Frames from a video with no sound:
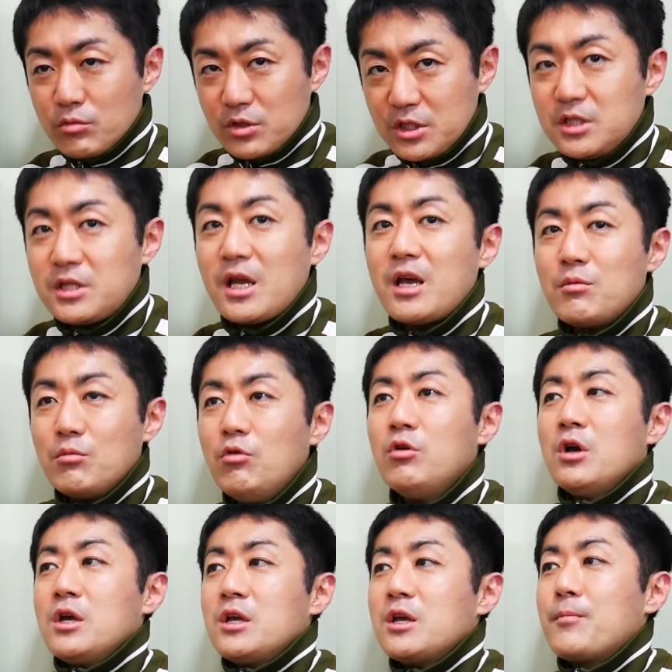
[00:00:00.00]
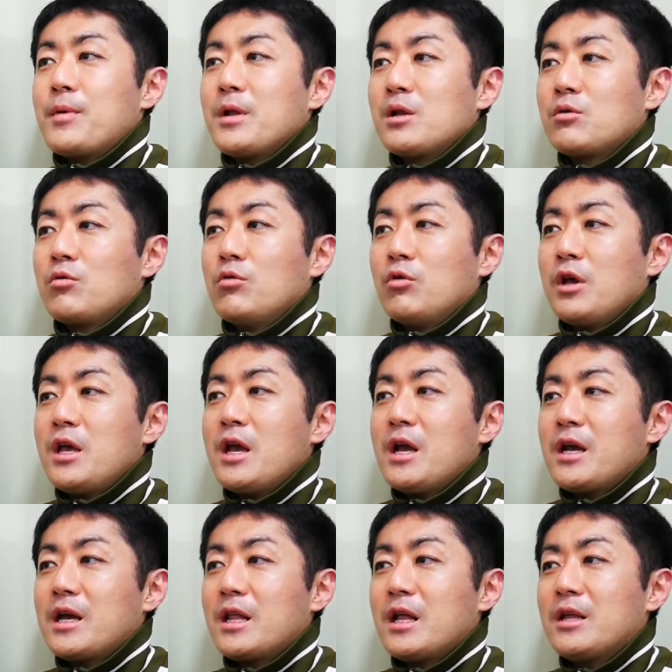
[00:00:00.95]
自体もやっぱりこう
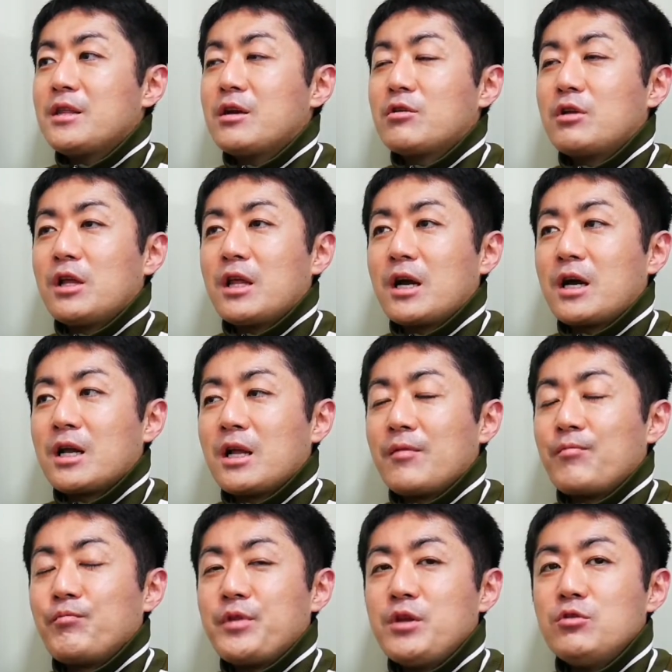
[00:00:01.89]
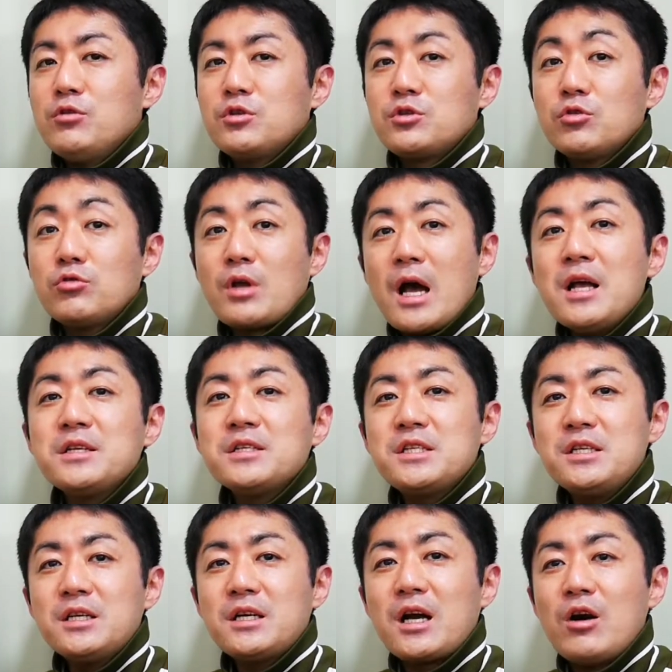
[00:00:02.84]
エーアイ が選んでくれたからっていうのでちょっと安
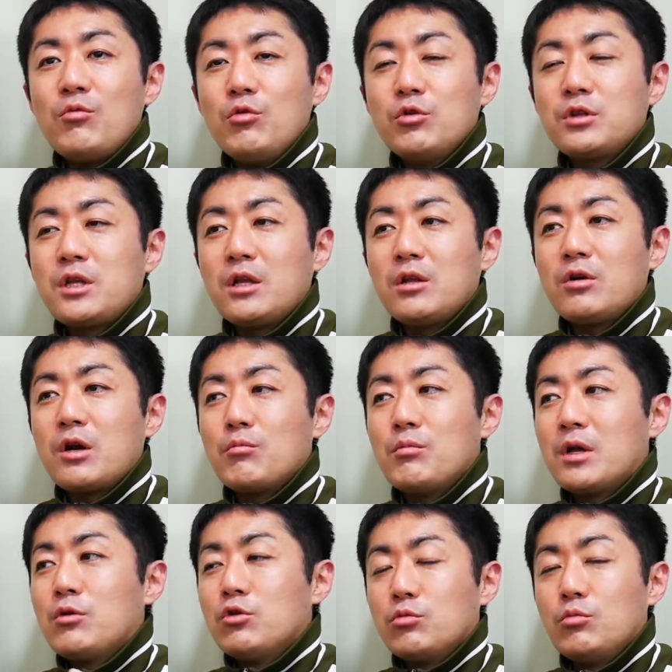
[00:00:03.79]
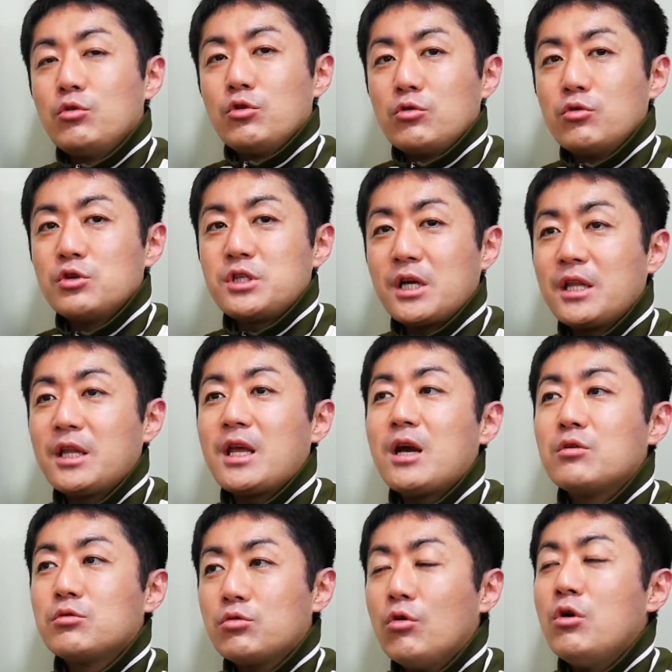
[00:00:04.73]
心感を持っているもの同士が
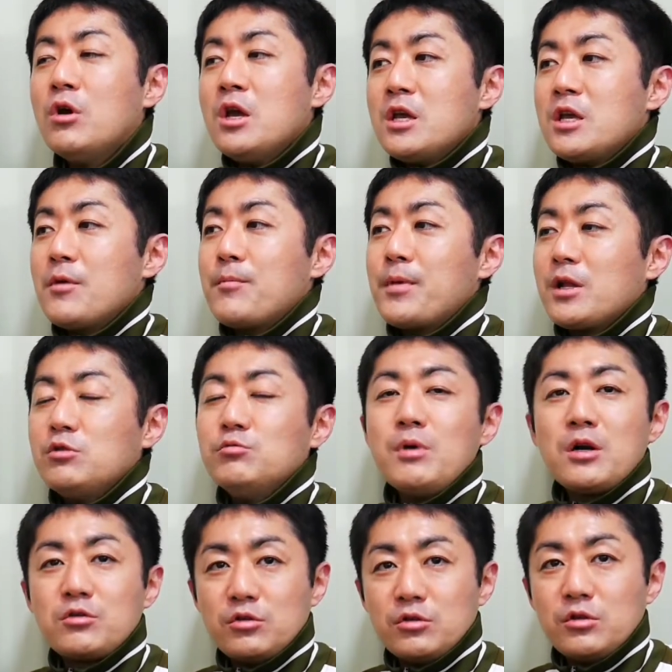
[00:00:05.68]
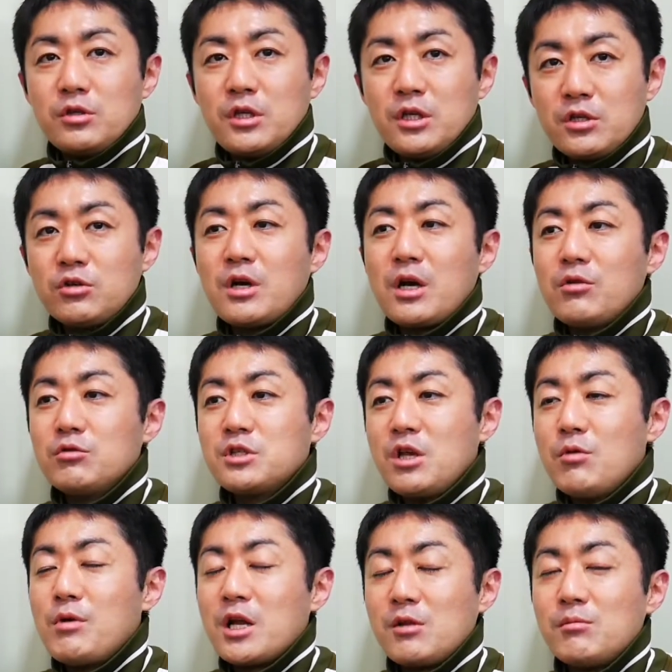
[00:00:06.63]
出会うとやっぱりうまくいく可能
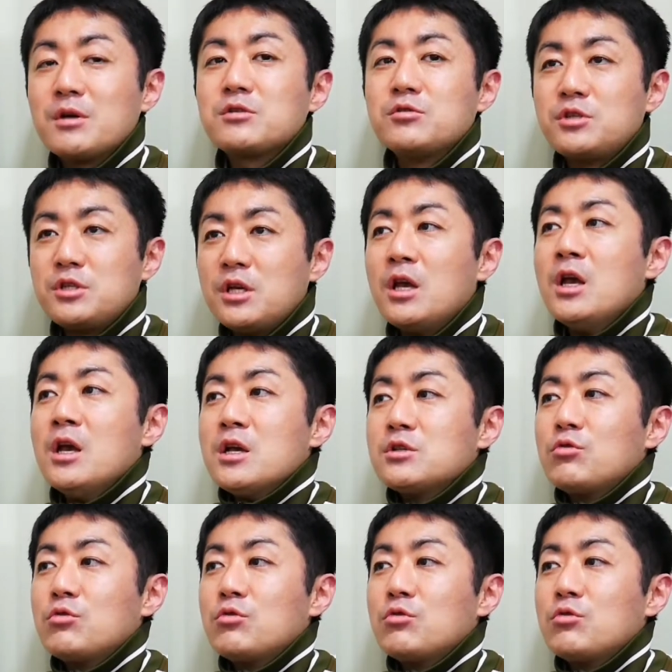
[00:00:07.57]
性もありますし、